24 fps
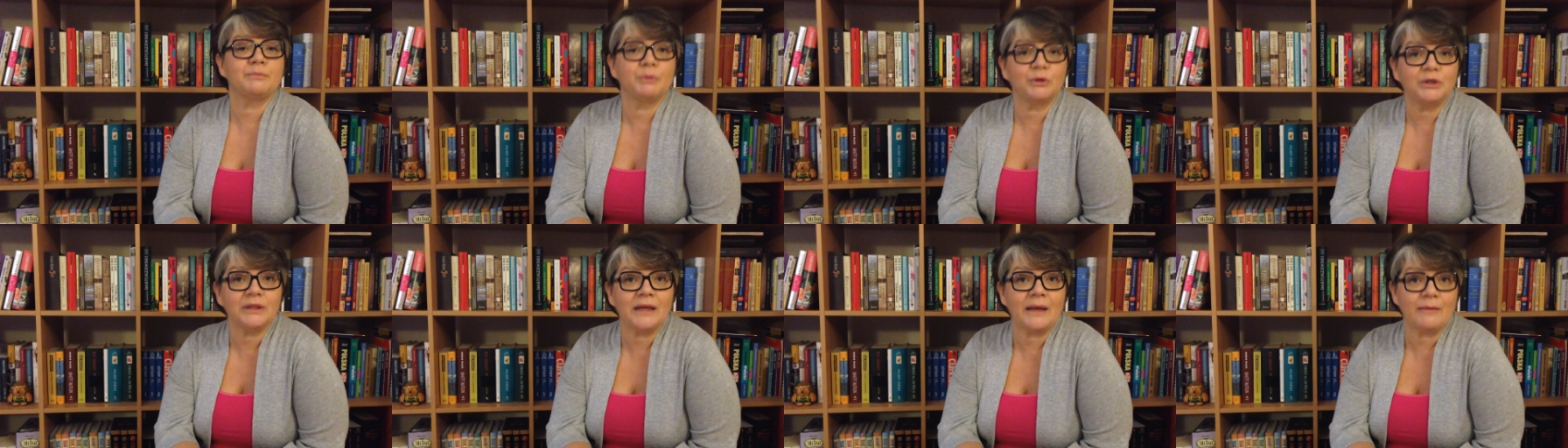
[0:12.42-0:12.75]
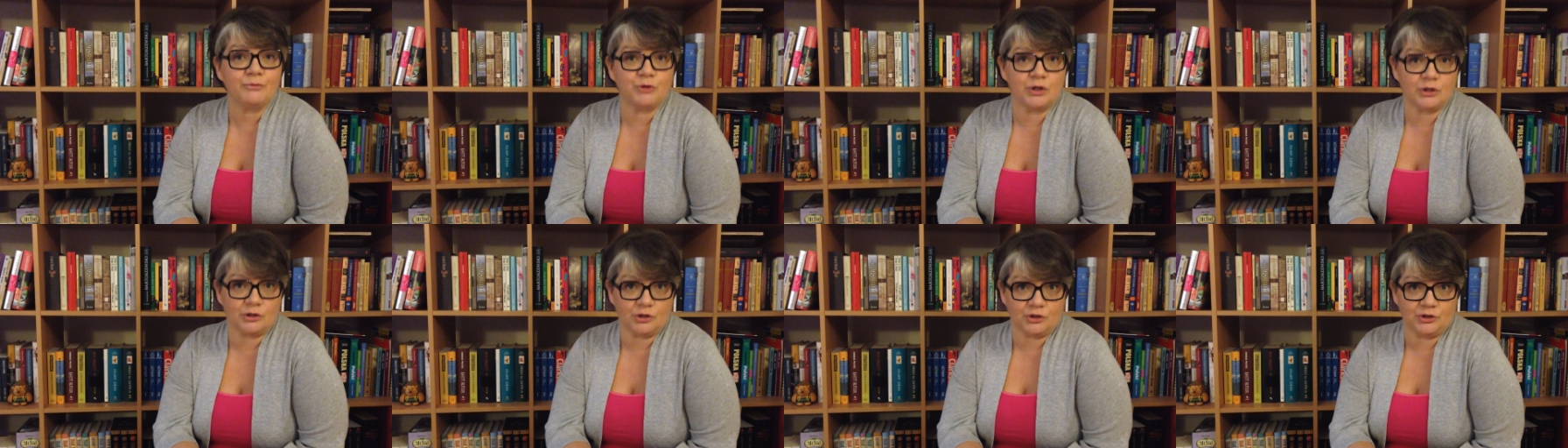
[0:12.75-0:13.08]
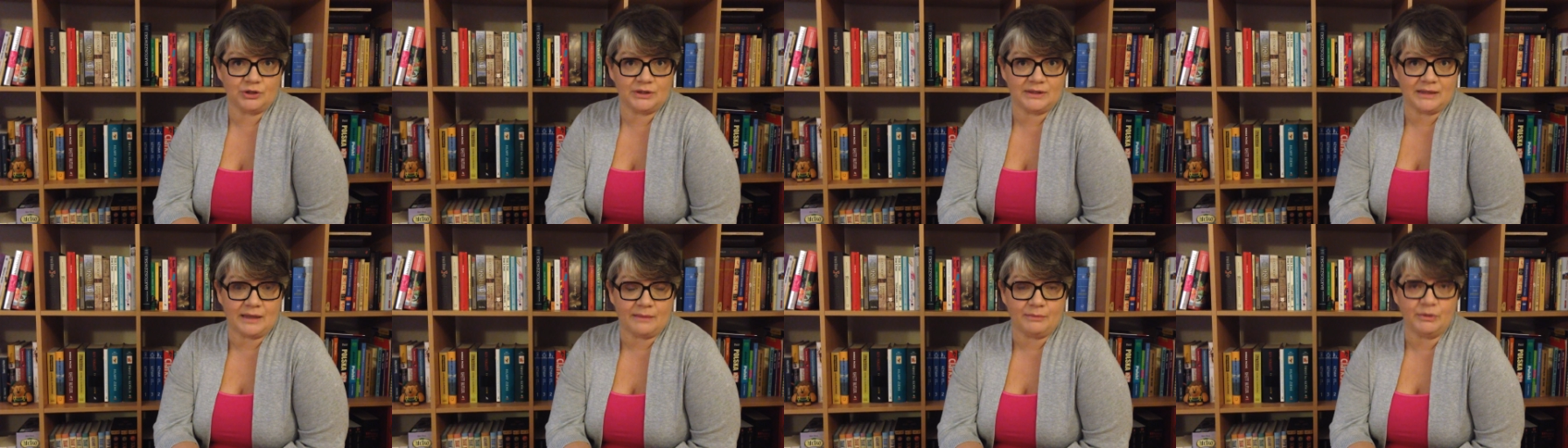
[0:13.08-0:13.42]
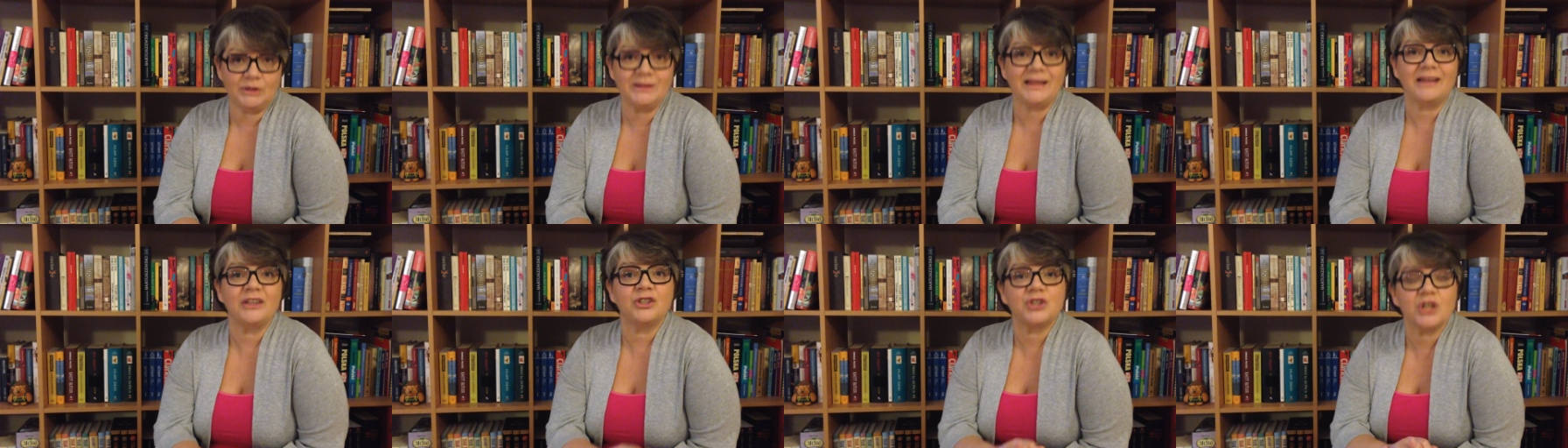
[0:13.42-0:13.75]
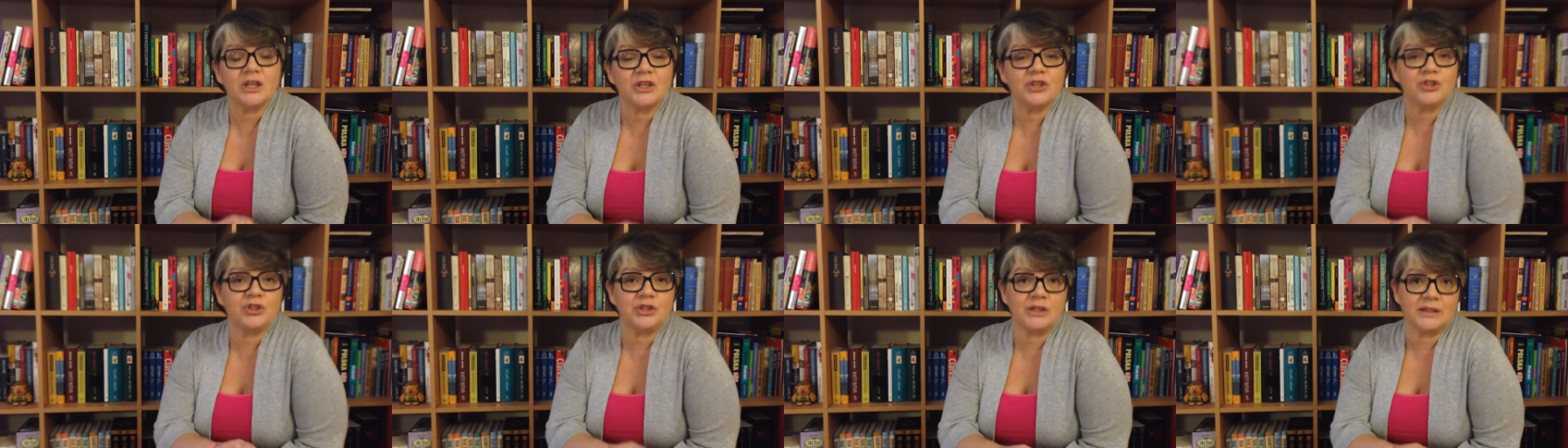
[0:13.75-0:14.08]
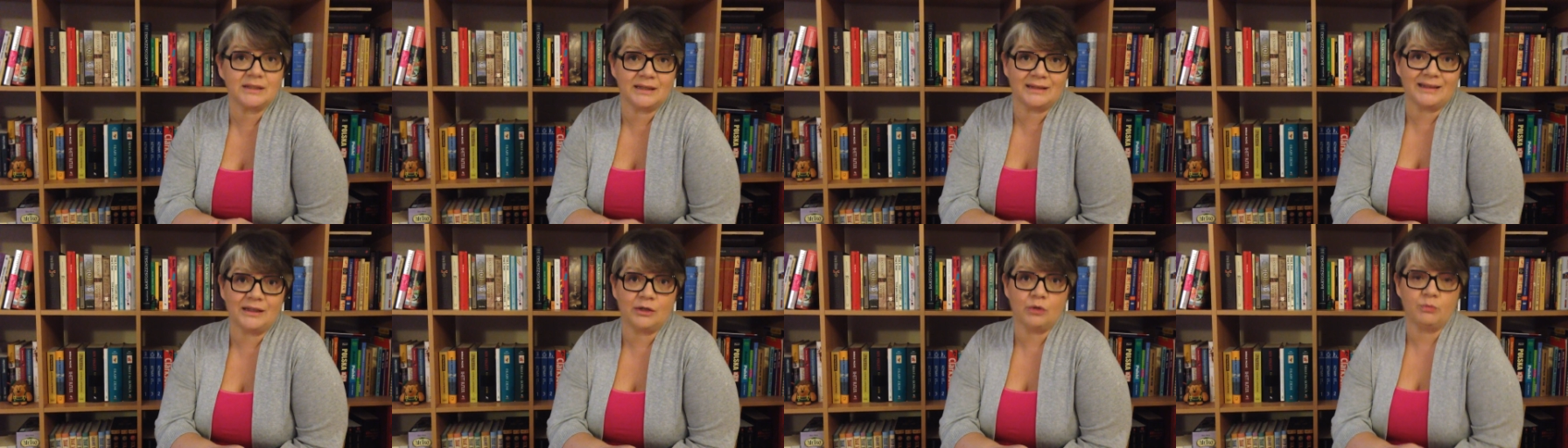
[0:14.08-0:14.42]
spotykam się z rodzicami, najczęściej
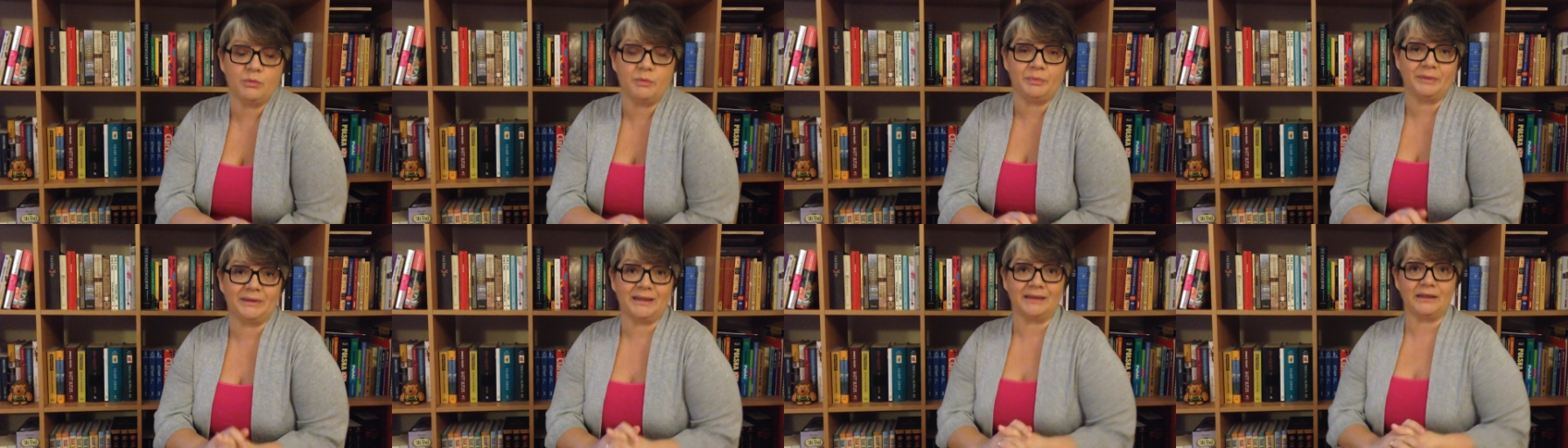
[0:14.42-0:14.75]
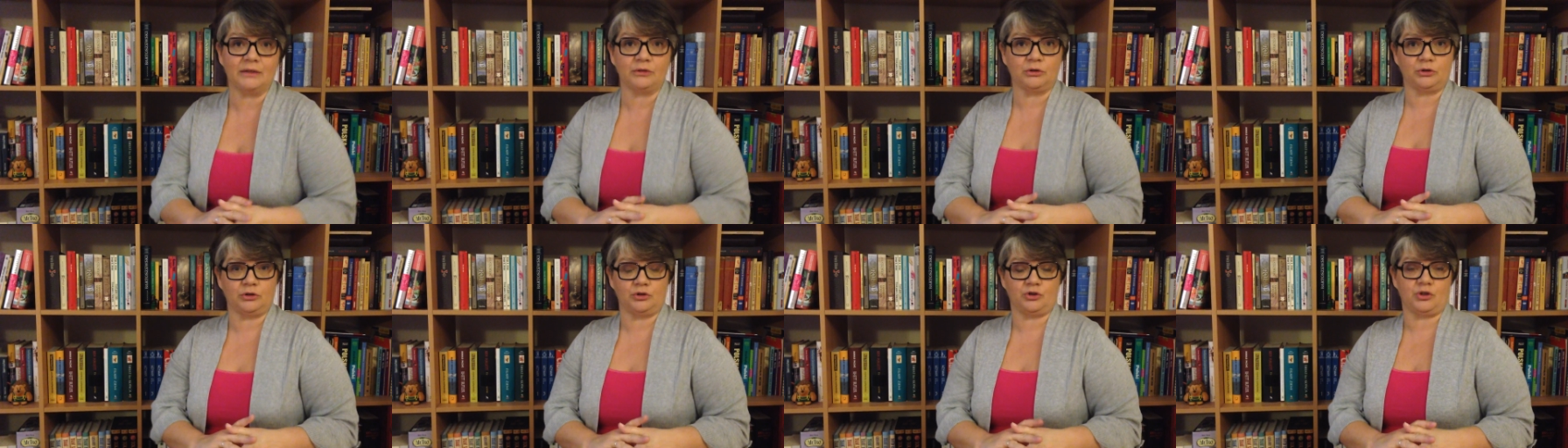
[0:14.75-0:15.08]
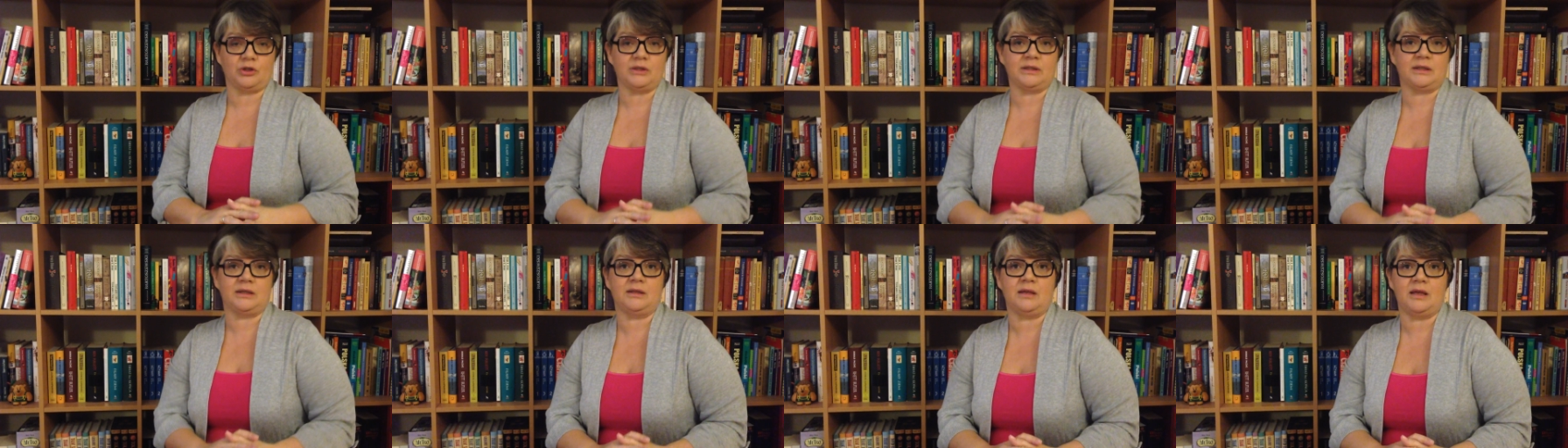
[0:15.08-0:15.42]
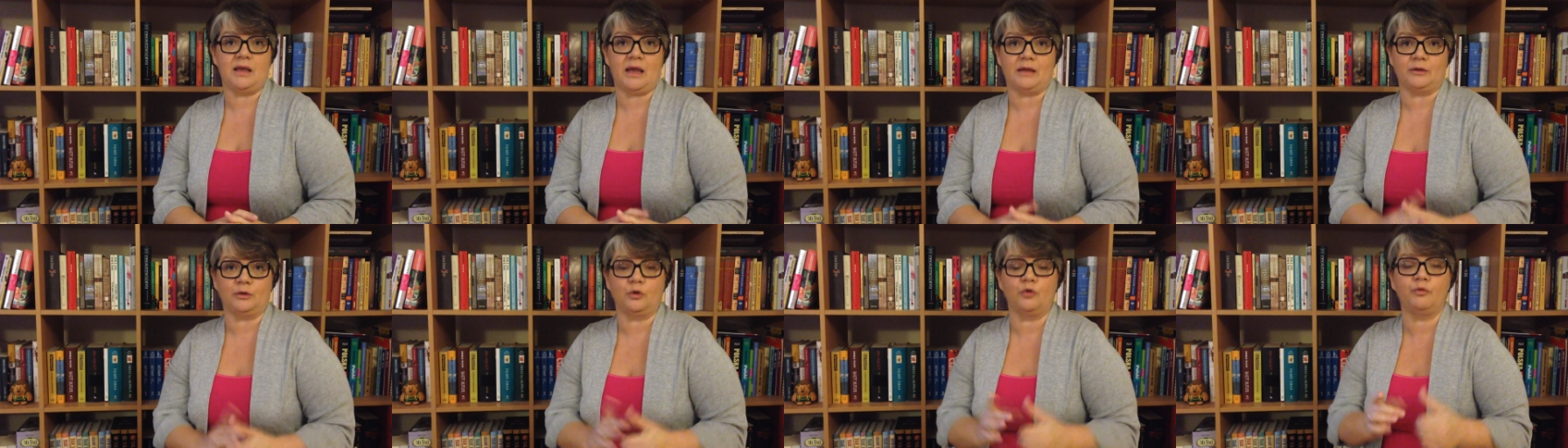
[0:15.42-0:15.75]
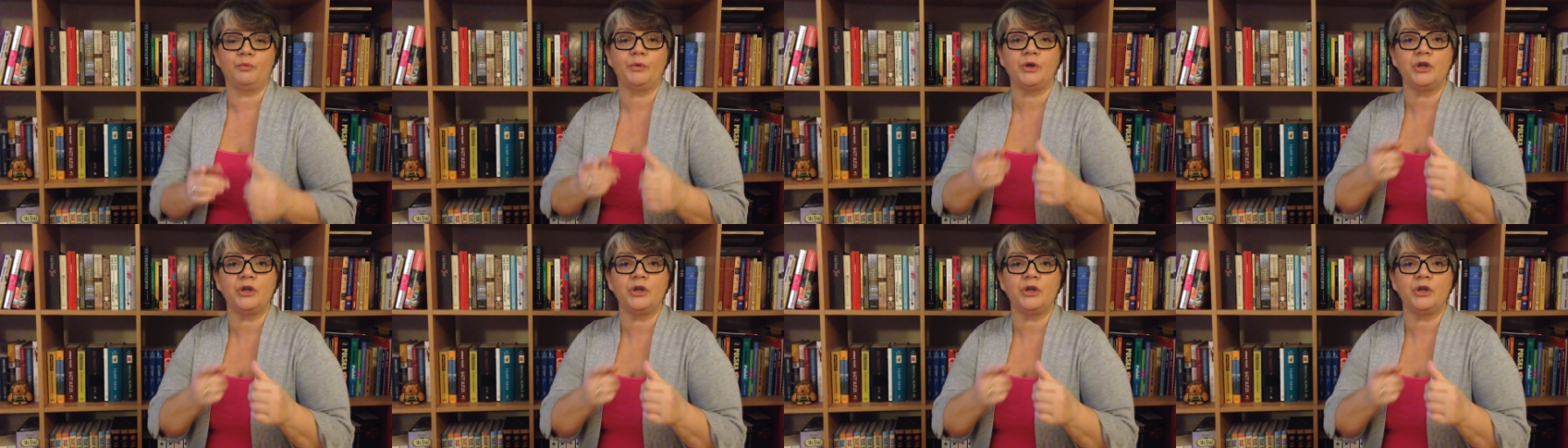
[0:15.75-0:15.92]
zadają mi pytania dotyczące niejadków.